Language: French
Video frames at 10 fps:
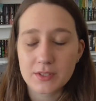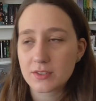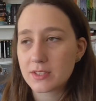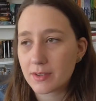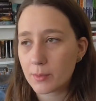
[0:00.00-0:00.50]
parce
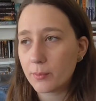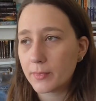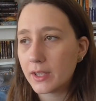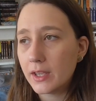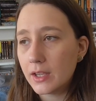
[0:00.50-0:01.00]
que c'est vraiment
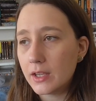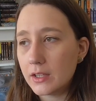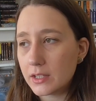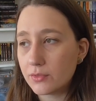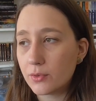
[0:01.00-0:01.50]
mes...
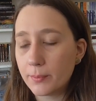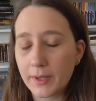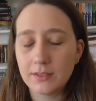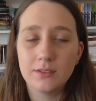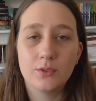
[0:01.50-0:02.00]
Ils font
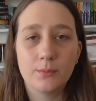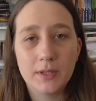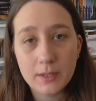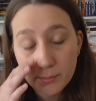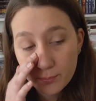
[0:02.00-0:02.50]
partie de
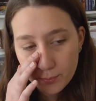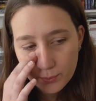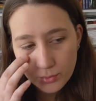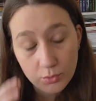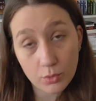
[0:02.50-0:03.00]
mes
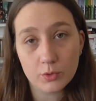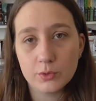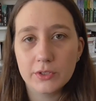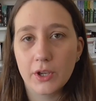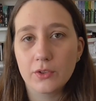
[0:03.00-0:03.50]
plus gros
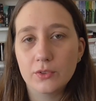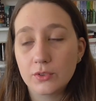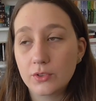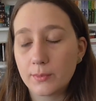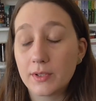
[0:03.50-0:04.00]
coup de cœur
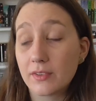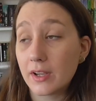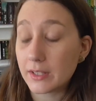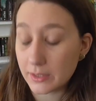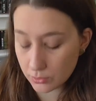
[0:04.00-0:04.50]
de
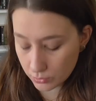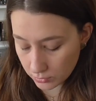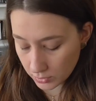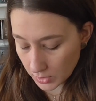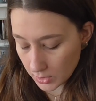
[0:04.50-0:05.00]
2020 et du
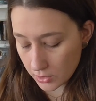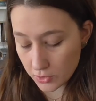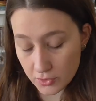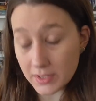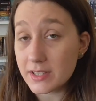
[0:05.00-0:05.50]
coup
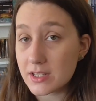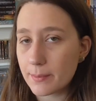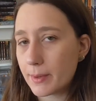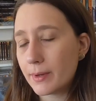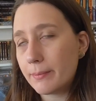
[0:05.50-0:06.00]
euh, j'en ai
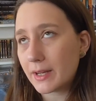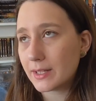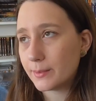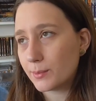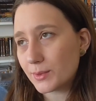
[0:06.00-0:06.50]
déjà pas mal
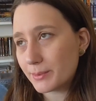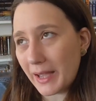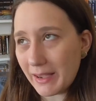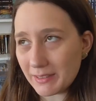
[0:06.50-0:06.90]
parlé mais bon c'est pas